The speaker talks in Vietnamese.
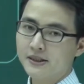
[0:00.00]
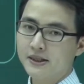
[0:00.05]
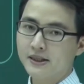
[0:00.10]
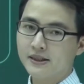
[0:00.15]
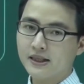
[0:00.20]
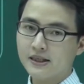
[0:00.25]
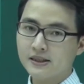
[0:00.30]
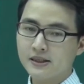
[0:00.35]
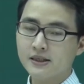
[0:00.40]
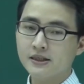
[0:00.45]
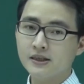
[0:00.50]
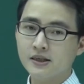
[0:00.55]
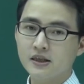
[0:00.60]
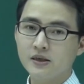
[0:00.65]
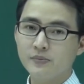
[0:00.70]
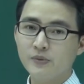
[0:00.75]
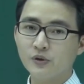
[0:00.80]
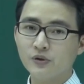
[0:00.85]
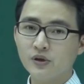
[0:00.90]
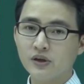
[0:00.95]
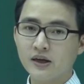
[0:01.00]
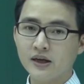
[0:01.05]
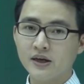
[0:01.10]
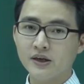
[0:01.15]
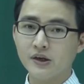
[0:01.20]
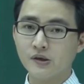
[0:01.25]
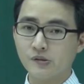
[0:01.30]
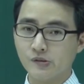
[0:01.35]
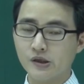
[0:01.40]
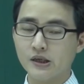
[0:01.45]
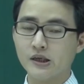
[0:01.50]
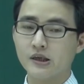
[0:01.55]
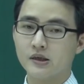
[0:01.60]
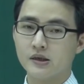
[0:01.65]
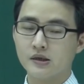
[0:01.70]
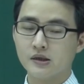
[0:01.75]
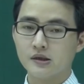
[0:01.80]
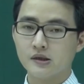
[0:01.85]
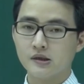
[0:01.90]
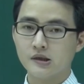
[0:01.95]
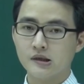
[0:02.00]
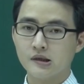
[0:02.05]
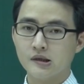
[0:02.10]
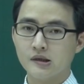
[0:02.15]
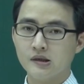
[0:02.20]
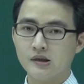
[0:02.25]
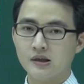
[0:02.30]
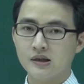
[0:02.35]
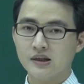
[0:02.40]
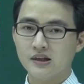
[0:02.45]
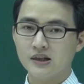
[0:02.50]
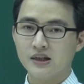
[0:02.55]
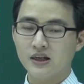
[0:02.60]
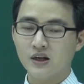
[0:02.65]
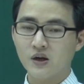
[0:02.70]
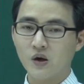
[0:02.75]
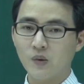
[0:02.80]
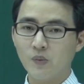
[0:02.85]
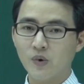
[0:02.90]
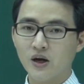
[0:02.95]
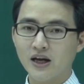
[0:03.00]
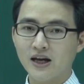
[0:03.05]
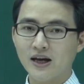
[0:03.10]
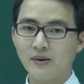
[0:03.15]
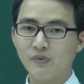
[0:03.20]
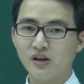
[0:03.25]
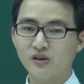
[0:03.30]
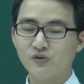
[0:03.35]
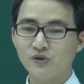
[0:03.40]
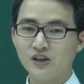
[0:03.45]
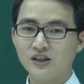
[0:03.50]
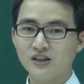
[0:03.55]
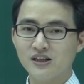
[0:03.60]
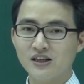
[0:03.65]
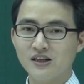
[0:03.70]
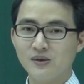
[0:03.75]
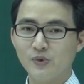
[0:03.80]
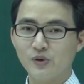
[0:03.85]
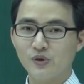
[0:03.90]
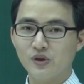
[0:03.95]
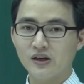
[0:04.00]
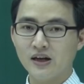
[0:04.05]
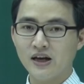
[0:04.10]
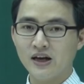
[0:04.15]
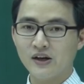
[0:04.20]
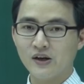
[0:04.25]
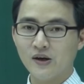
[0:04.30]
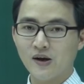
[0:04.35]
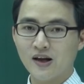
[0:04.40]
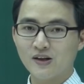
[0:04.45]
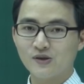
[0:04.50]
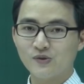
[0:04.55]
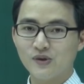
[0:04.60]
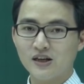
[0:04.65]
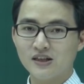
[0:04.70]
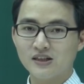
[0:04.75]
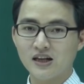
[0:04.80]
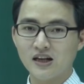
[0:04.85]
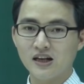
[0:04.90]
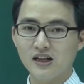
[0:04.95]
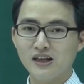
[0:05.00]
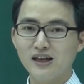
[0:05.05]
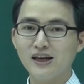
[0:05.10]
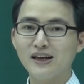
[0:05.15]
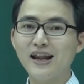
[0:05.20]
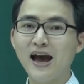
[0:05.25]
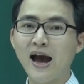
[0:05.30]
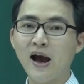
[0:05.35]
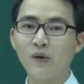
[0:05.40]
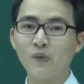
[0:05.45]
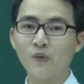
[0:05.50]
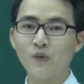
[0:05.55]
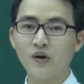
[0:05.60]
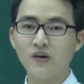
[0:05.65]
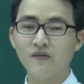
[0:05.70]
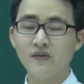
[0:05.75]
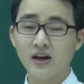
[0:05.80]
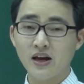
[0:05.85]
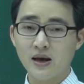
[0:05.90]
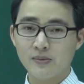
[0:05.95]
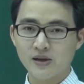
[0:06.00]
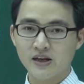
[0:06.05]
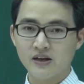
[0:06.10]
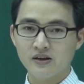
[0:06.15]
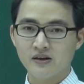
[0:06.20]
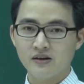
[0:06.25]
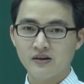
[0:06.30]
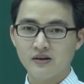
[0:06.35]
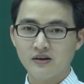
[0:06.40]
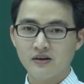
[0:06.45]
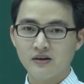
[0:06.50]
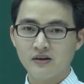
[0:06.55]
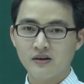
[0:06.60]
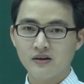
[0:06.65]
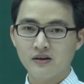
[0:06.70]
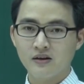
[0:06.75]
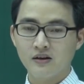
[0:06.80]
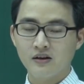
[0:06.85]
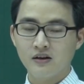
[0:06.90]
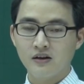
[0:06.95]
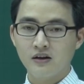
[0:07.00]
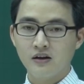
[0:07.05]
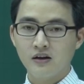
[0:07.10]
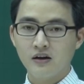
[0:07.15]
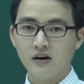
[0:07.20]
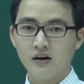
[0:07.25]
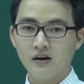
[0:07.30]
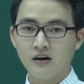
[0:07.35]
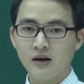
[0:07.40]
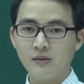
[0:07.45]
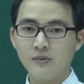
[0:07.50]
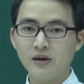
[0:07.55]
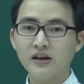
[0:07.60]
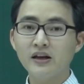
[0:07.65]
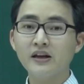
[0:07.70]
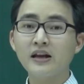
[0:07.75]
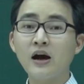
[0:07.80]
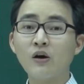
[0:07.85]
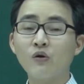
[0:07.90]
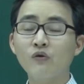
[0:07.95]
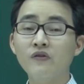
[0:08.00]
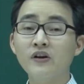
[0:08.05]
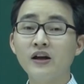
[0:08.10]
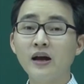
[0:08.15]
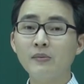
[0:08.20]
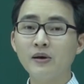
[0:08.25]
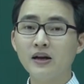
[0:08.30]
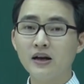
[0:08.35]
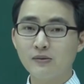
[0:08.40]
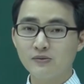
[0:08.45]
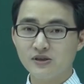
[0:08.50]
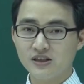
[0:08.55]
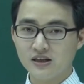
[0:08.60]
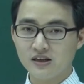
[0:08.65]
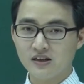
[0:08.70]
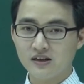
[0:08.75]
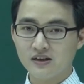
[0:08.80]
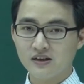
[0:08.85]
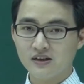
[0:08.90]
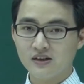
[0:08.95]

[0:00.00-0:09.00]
Thì ta sẽ xử lý biểu thức này kiểu gì? Thì có một cái cách mà chúng ta xử lý biểu thức này, đó là chúng ta sẽ lấy nghịch đảo của cái V kép đi. À, em lấy nghịch đảo của V kép để làm gì?